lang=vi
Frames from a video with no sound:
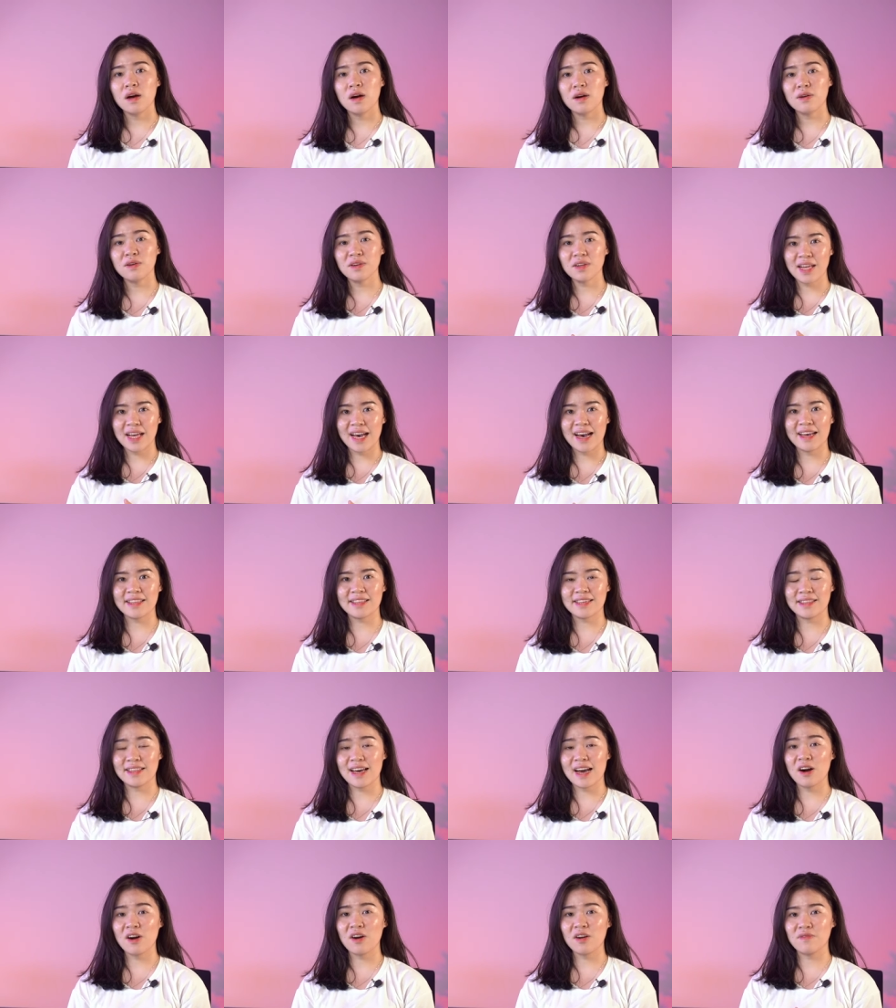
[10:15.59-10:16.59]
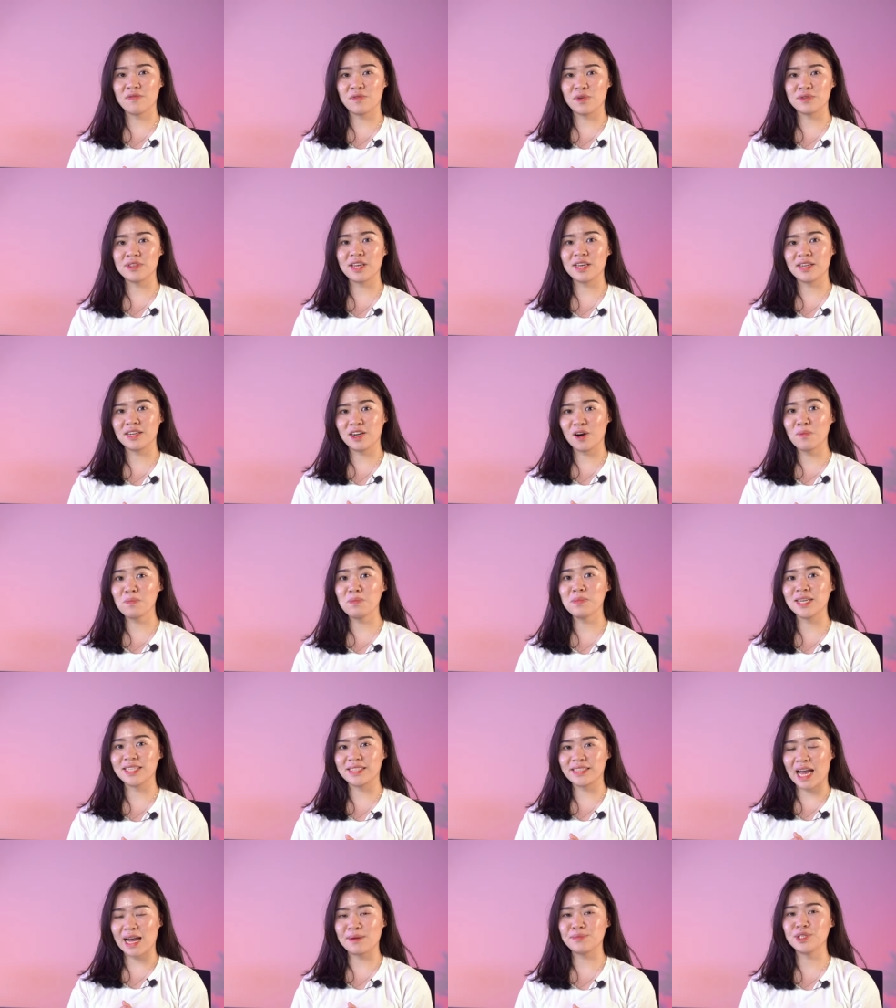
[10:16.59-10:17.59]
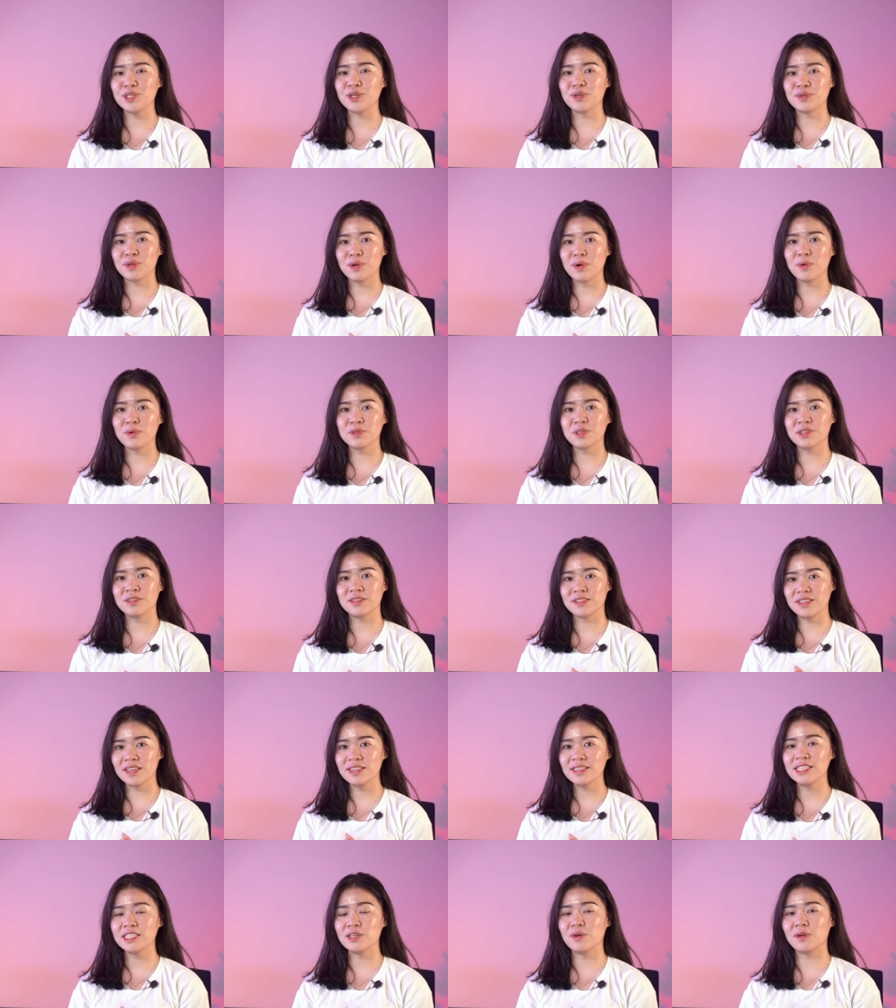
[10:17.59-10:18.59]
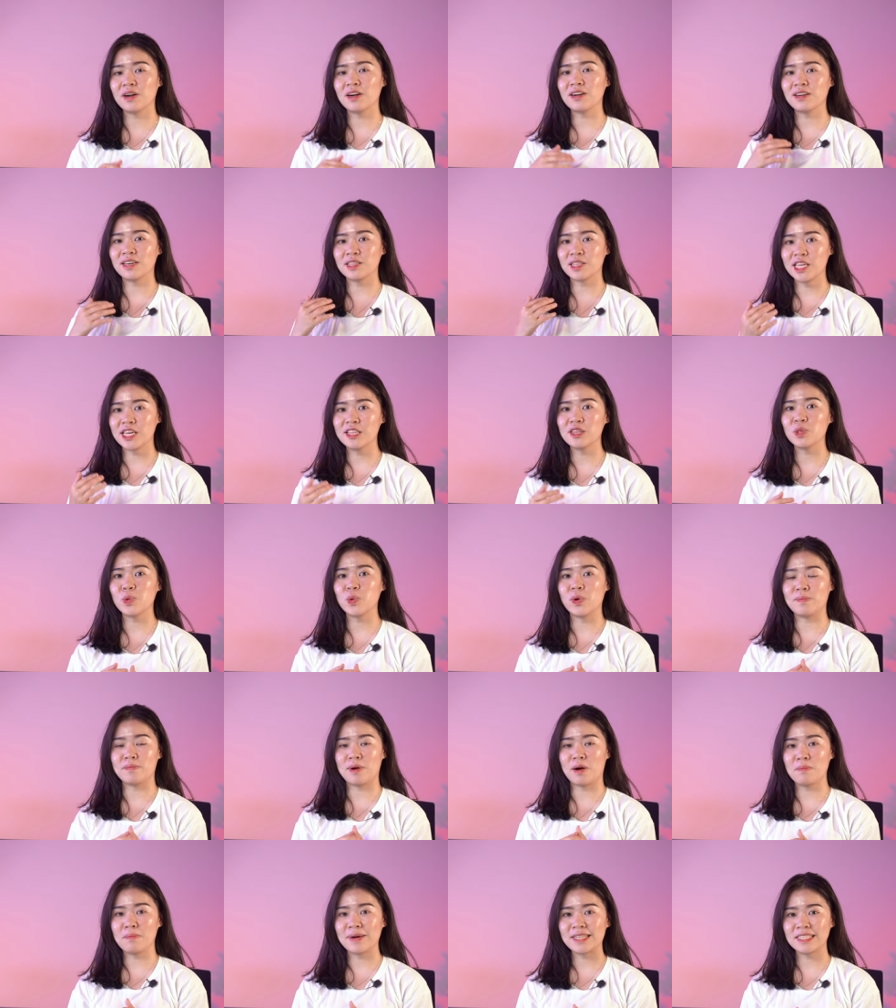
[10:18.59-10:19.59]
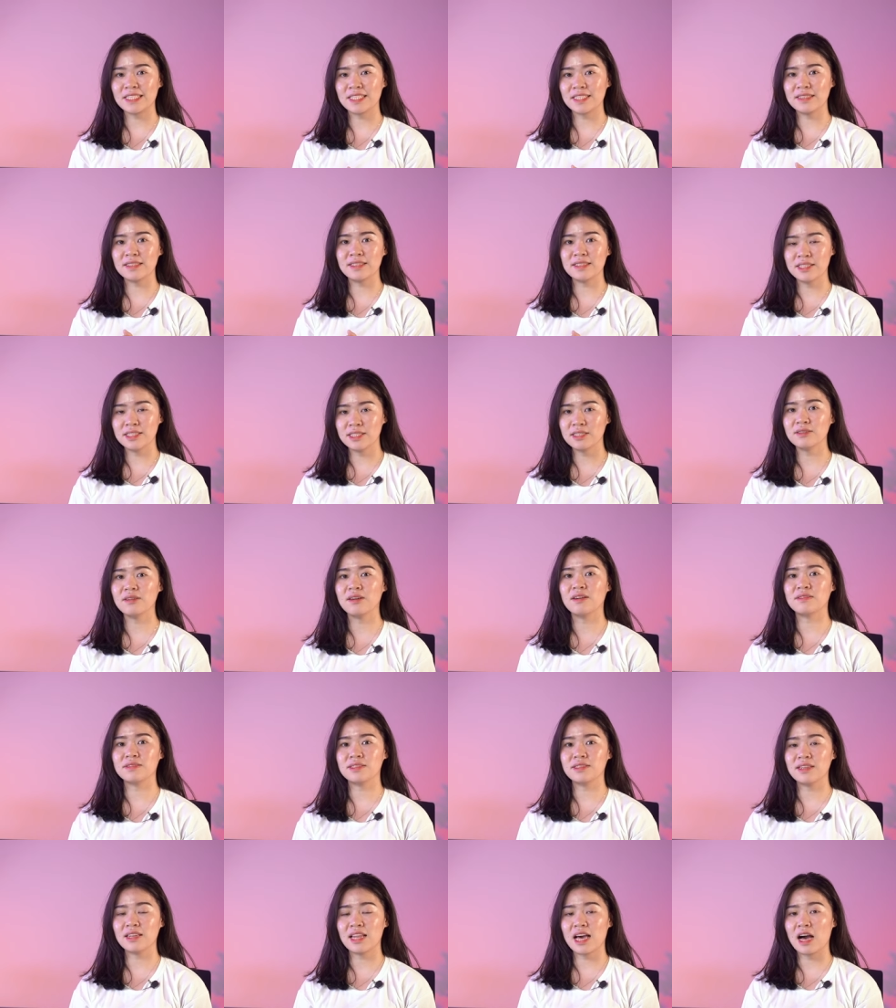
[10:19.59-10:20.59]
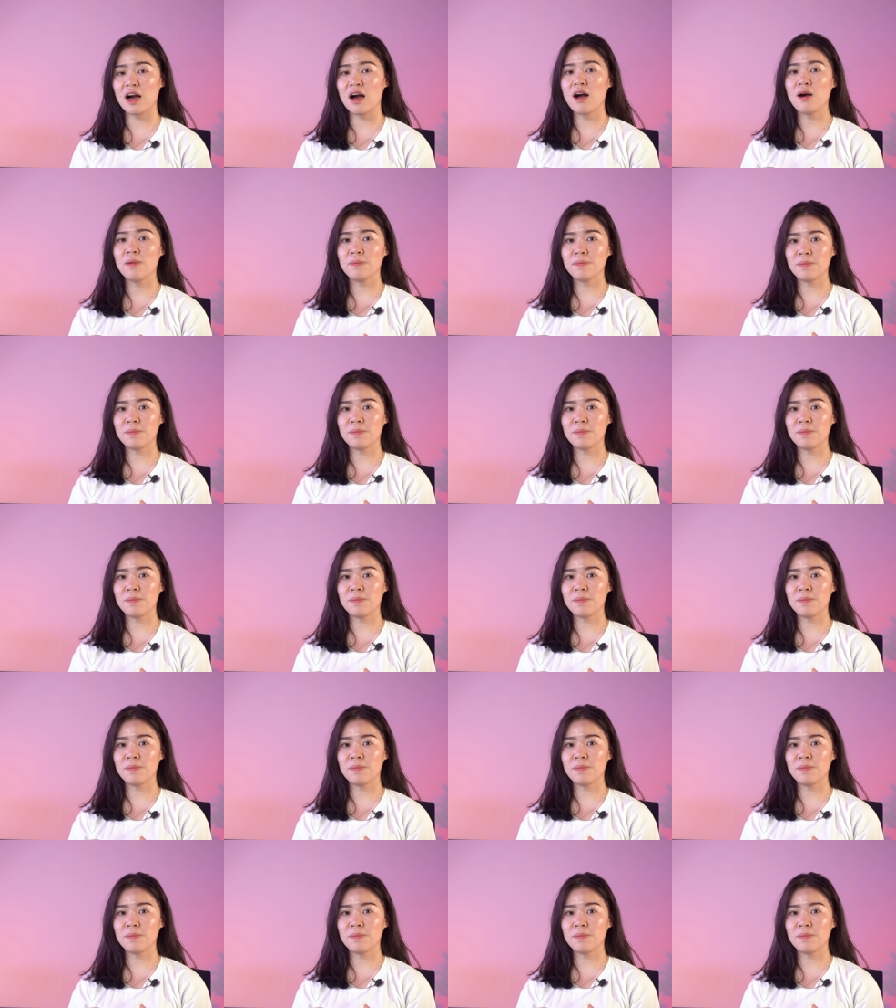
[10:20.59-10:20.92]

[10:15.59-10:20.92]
Oka thì đã gọi vốn thành công 18 triệu đô từ rất nhiều các cái tên tuổi máu mặt trên thị trường như là